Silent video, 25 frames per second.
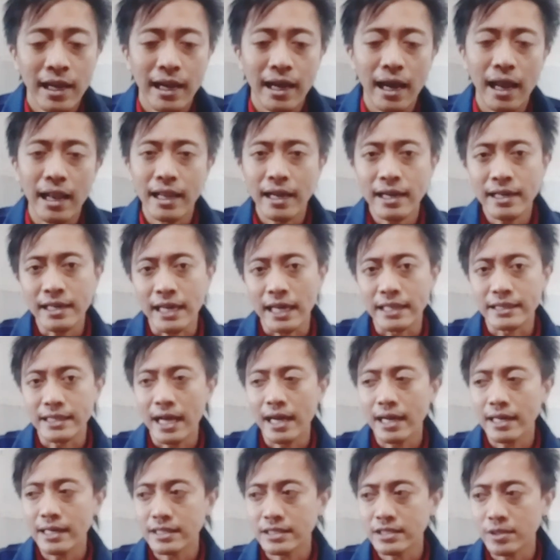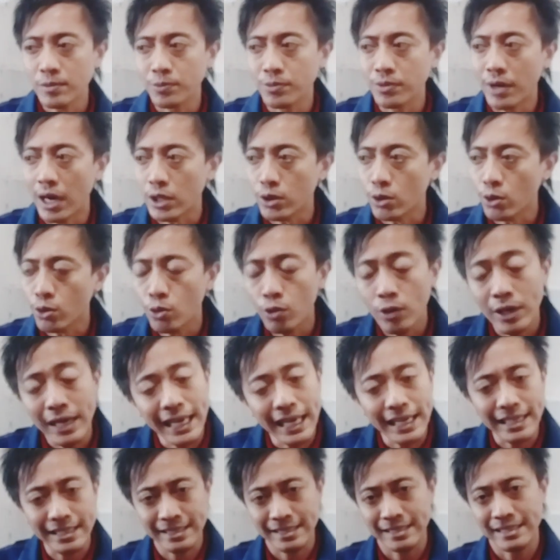Kalian datang ke sebuah toko
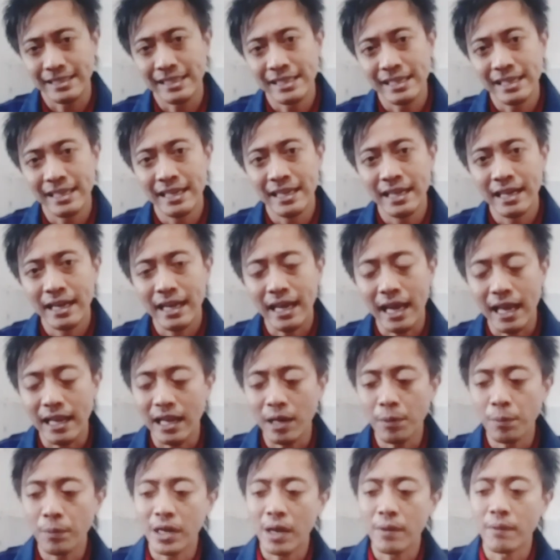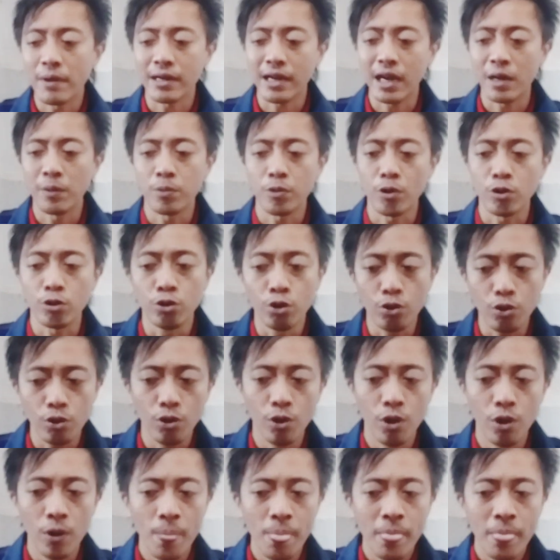X, kalian menawarkan produk,